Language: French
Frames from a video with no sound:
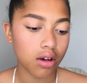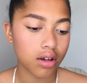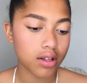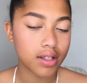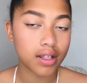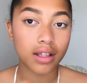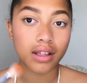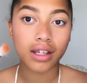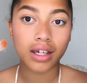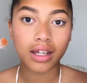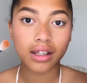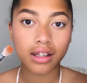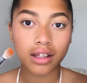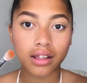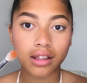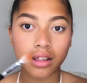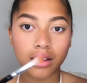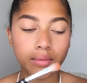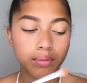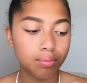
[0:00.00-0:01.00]
c'est très
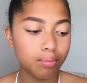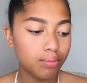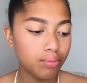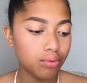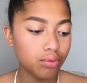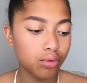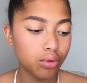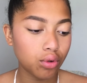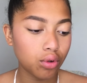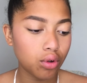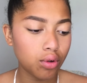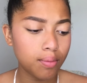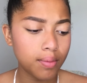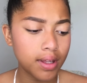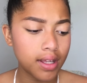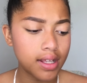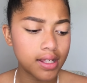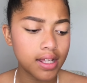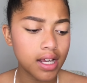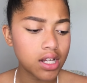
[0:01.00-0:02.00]
très très poudreux,
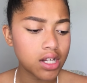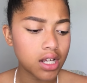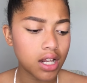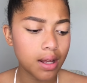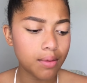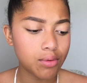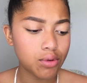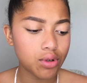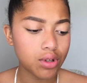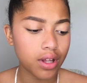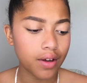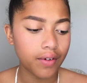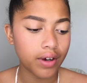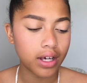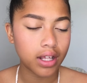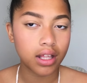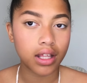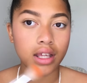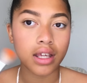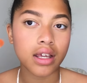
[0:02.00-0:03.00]
mais ça j'ai l'habitude
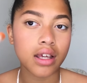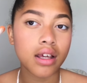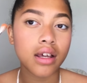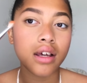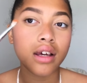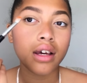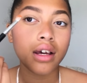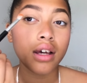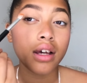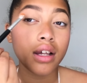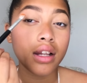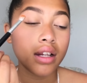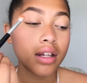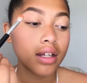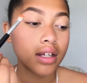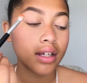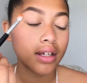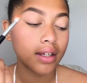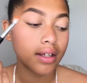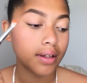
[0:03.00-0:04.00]
avec les,
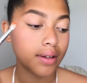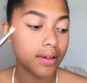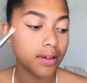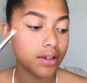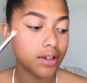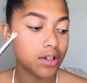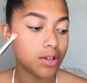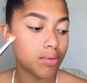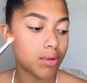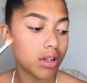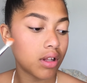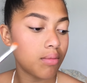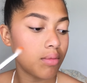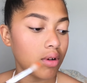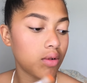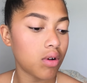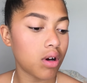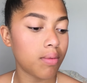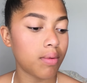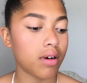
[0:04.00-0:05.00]
les... Je vais prendre un
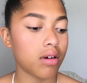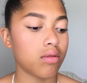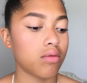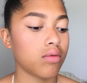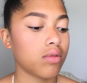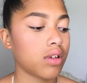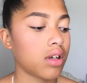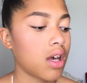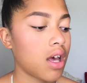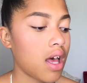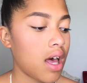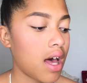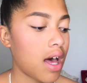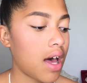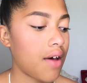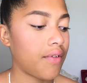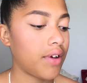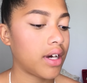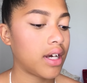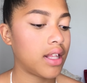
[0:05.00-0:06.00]
miroir par contre.
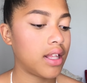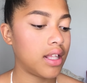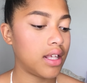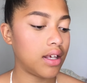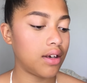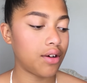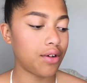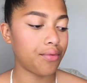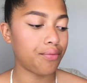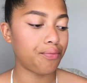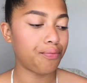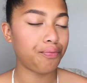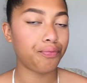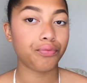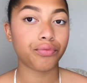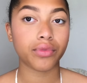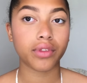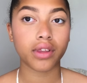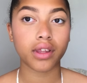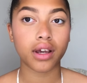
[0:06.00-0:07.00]
Avec les, euh,
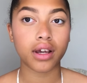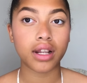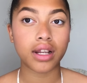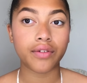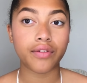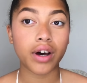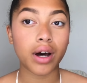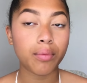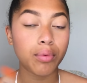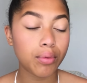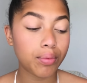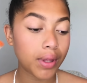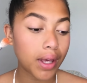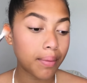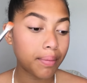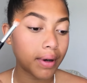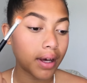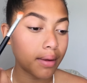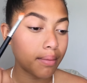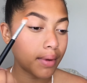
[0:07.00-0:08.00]
les fards à
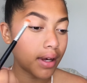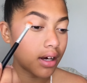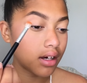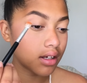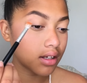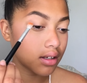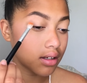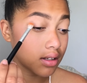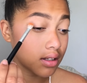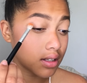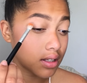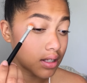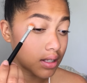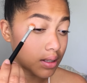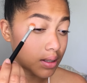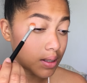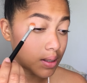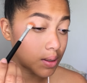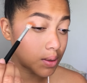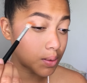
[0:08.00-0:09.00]
paupières Primark,
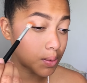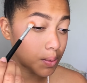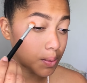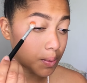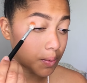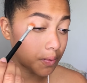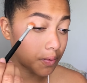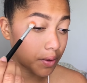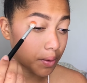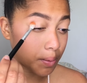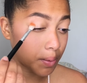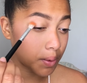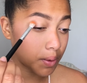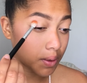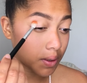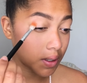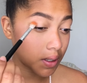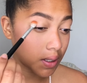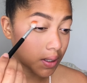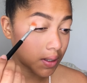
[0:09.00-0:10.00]
c'est qui sont vraiment
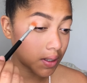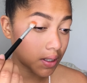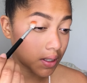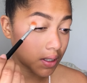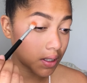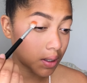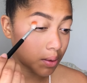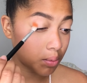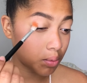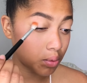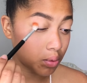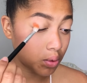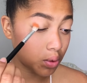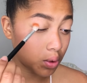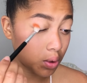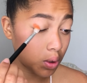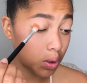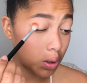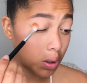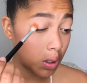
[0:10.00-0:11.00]
très très très
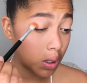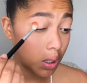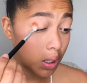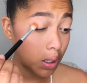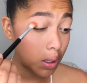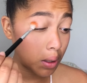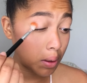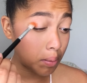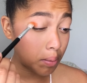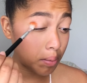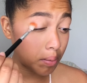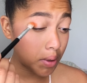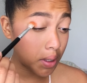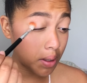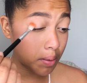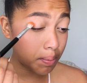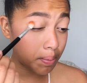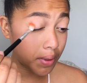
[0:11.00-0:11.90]
poudreux, mais